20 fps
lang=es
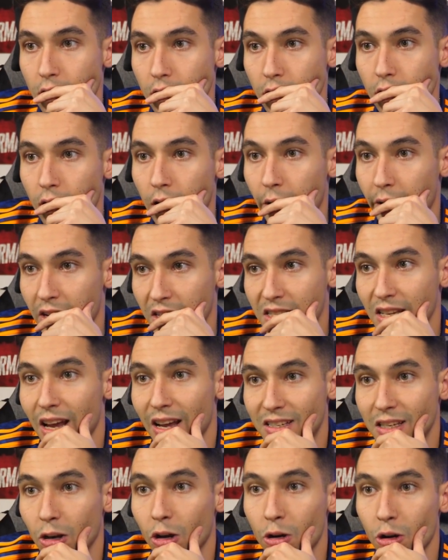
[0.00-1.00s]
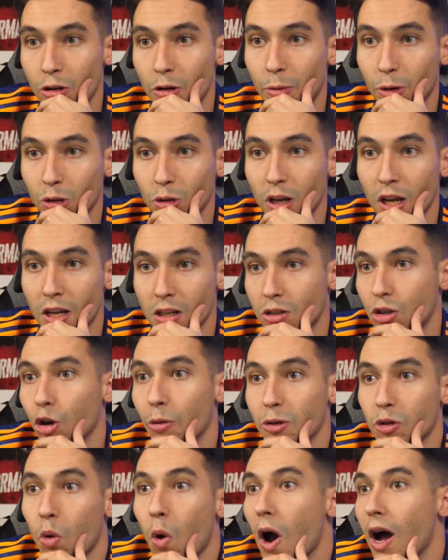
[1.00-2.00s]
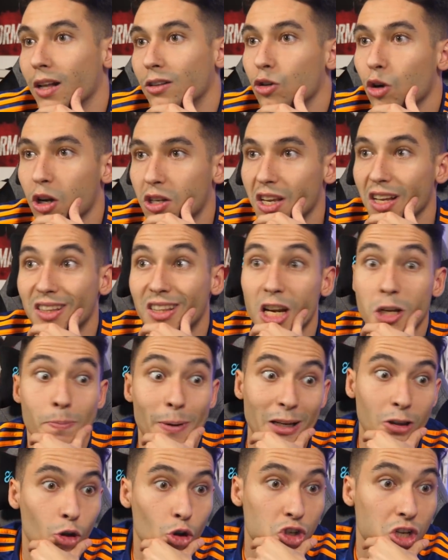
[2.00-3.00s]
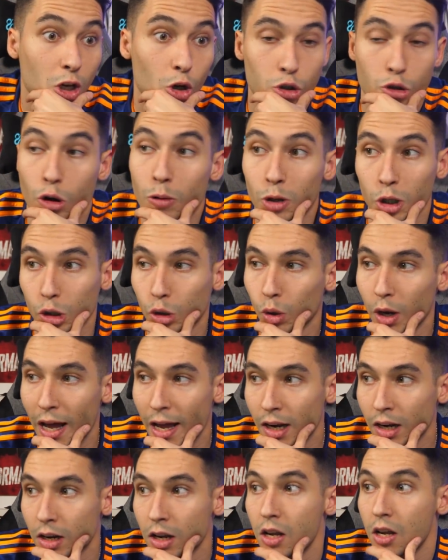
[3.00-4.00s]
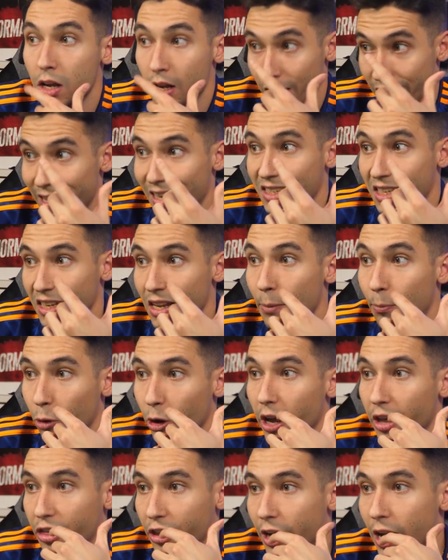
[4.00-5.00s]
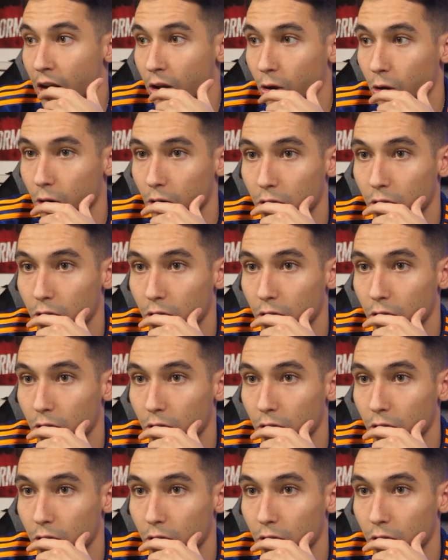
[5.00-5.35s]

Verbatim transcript: A ver si así con una oportunidad es he juega, yo ese tres partidos seguidos como titular y así ya puede hacer algo.